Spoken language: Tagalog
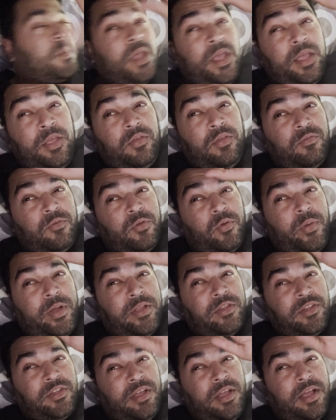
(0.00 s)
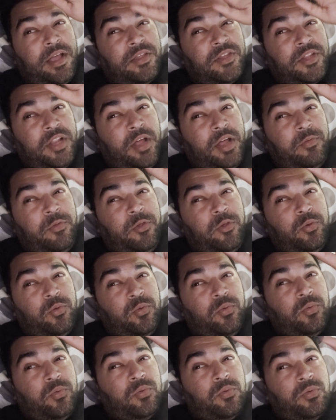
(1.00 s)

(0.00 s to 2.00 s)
Thank you for watching guys, love you.